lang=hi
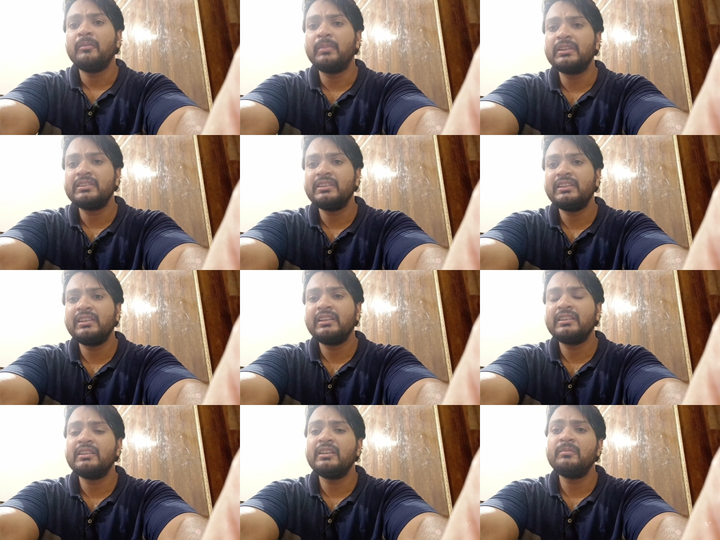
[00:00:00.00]
बस यही है कि
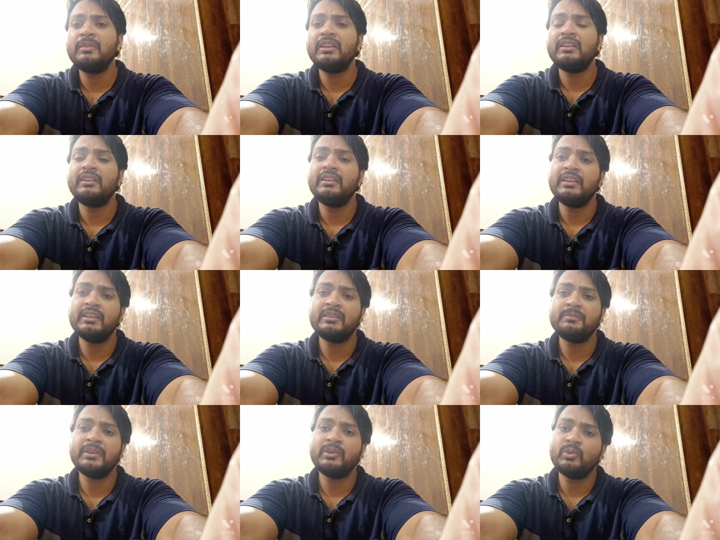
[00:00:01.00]
दिल में नीयत
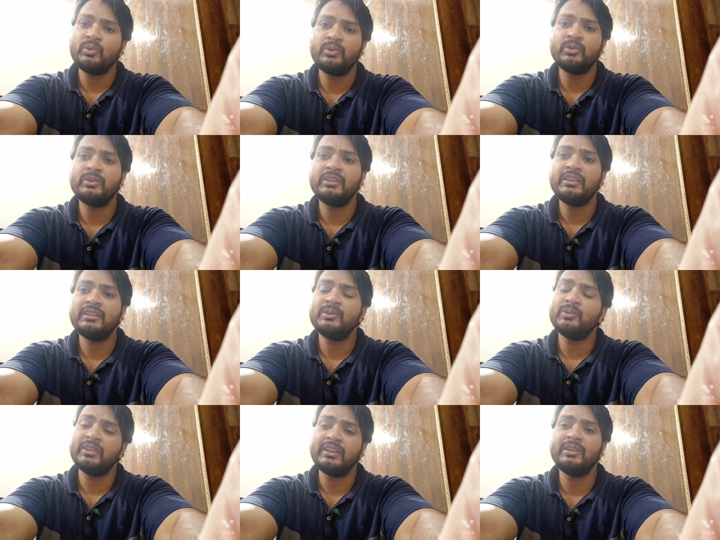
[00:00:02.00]
में खोट होती है तो
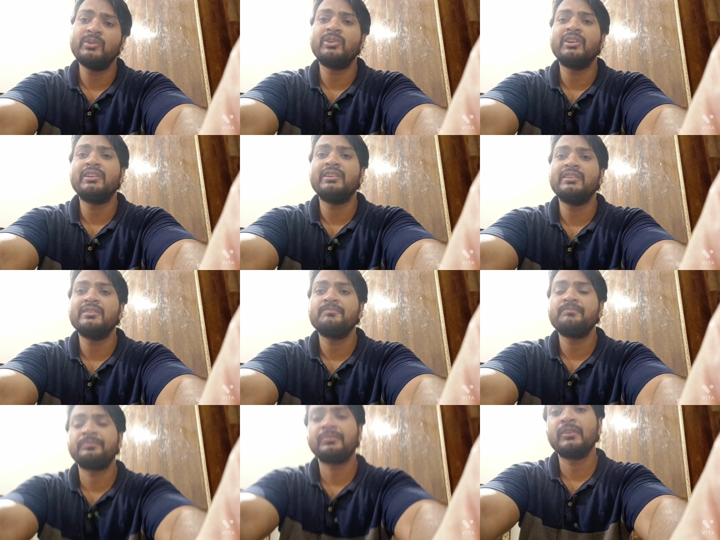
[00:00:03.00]
नहीं लौटाता
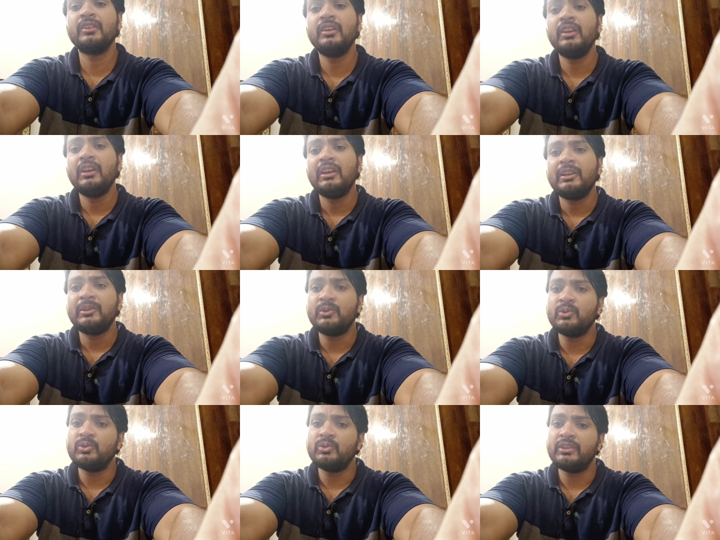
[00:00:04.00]

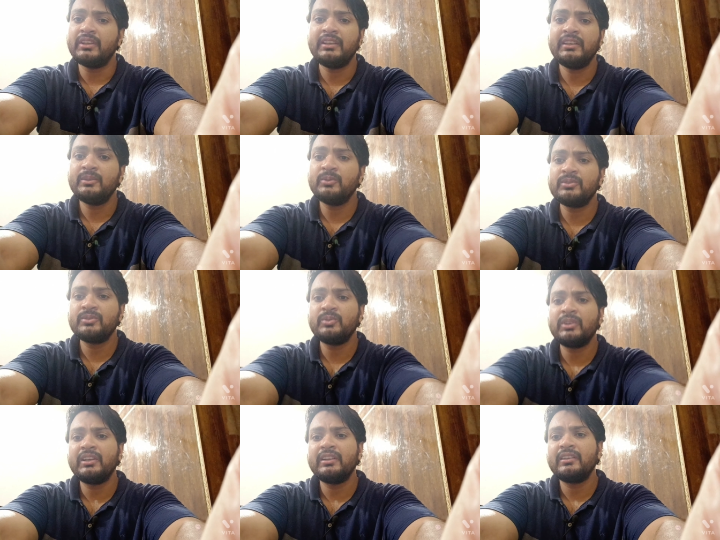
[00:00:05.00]
तो यही है दोस्तों
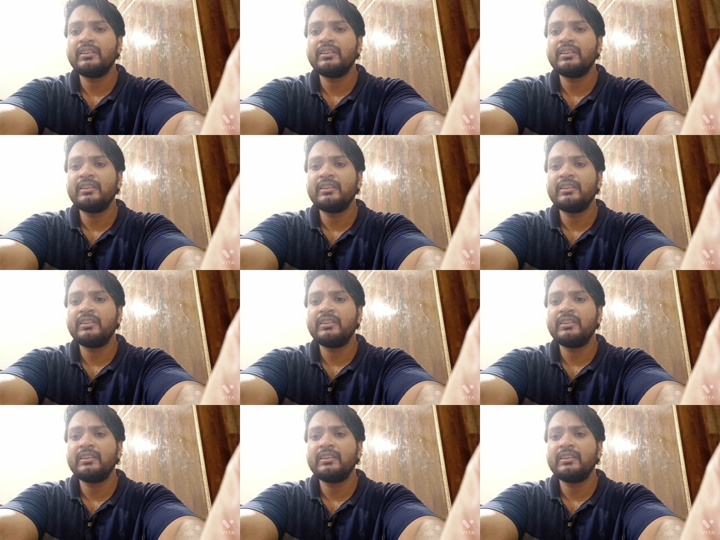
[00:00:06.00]
अगर